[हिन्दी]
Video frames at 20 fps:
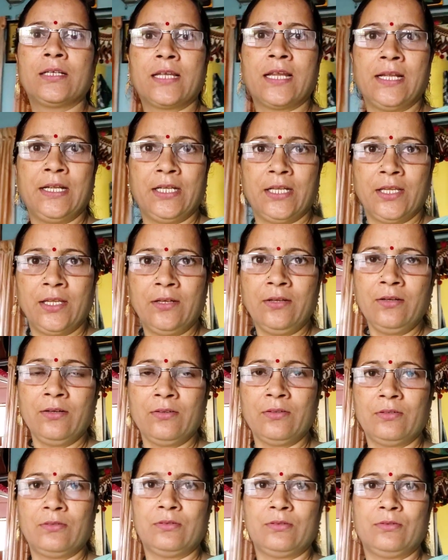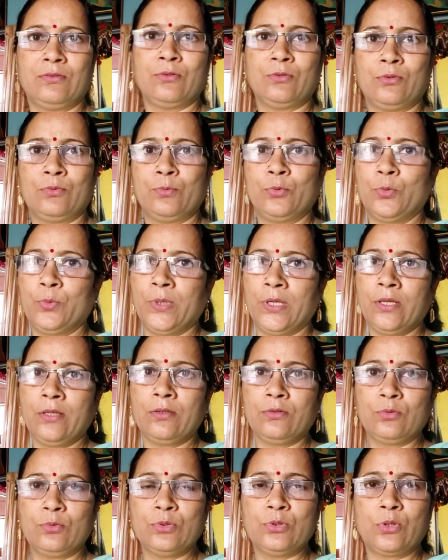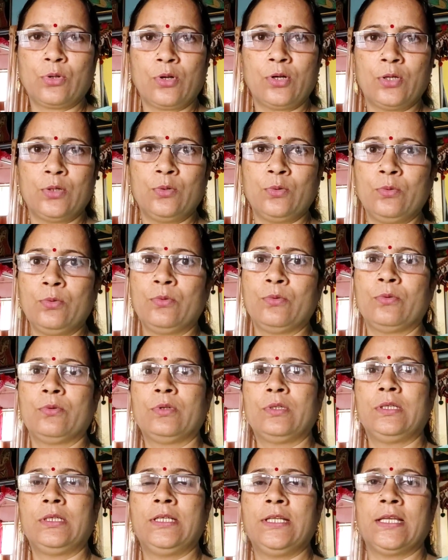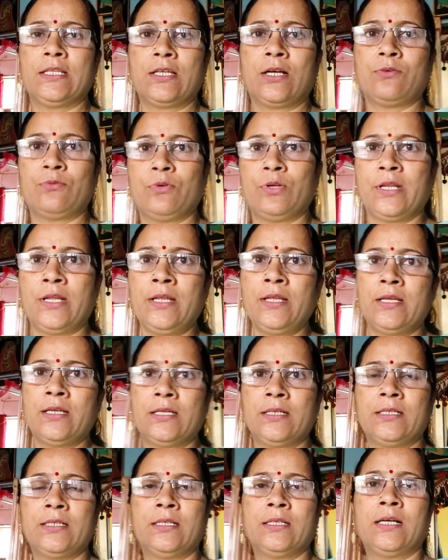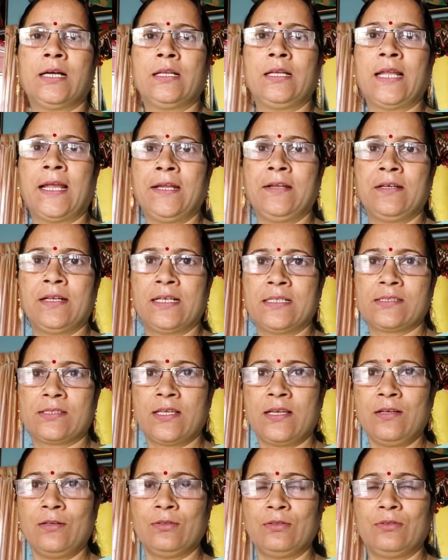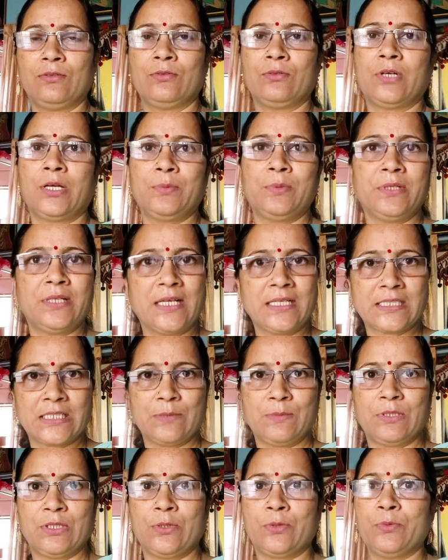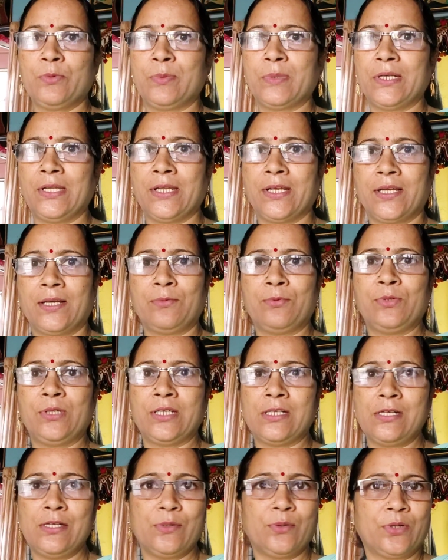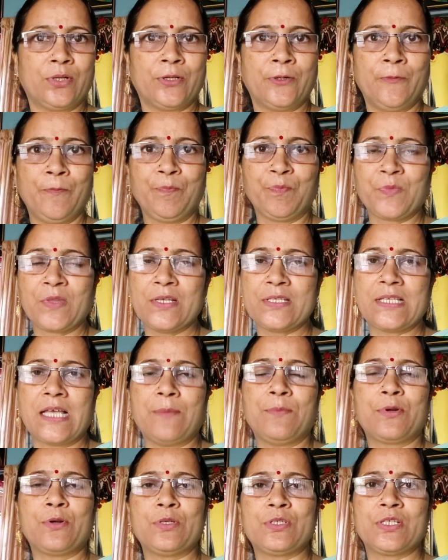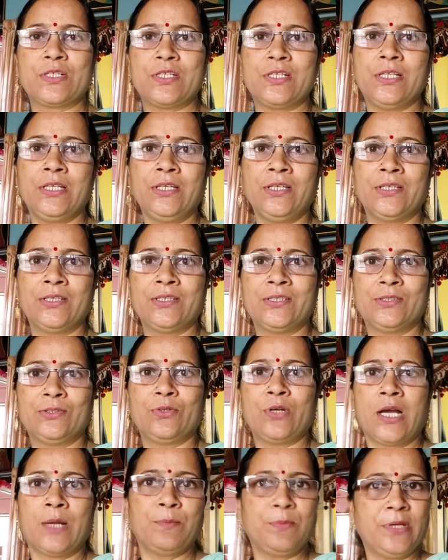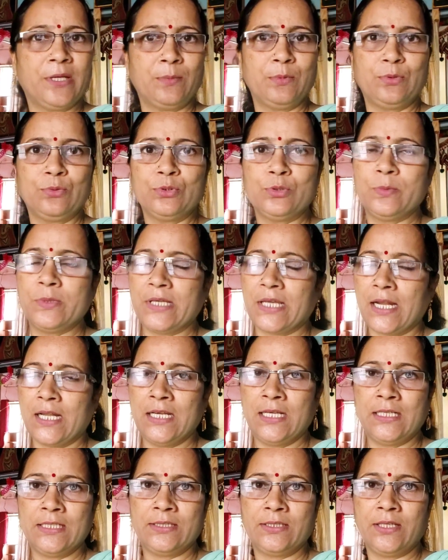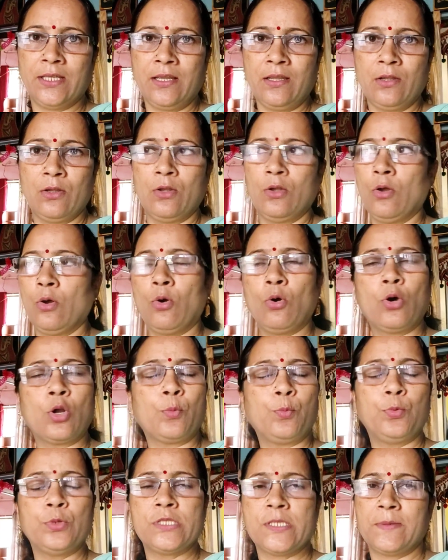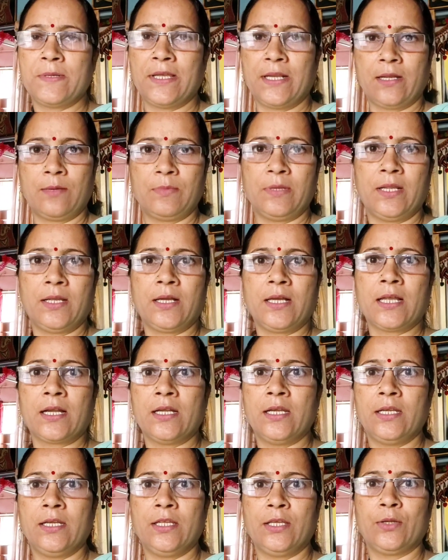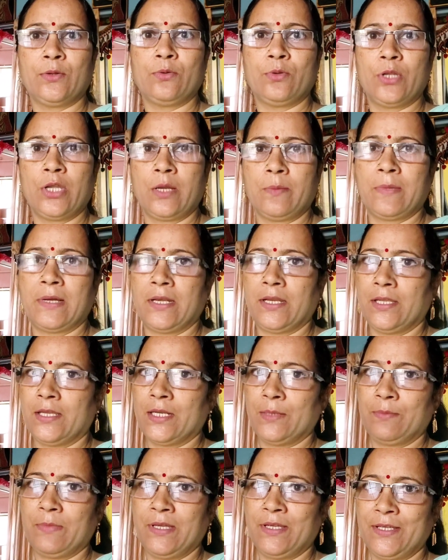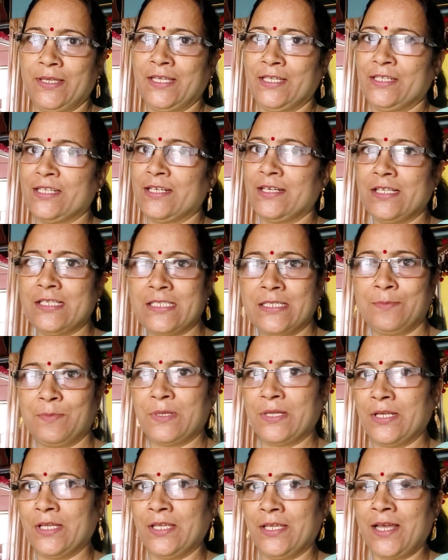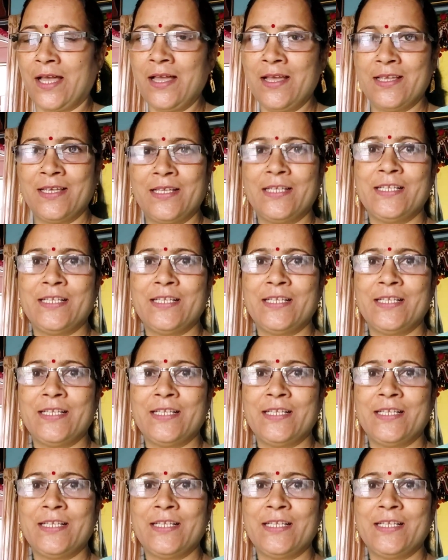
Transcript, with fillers: कैंटीन तो वो भी दूध और लड्डू लिया था उन्होंने लाइट नाश्ता तो अभी नाश्ते में तो अभी बनेगा वो इडली और सांभर और चटनी तो हम भी अभी दूध वगैरह ले लेते हैं और पूजा वगैरह हमने करनी नहीं है क्योंकि हमारे घर में एक नंदी सी परी का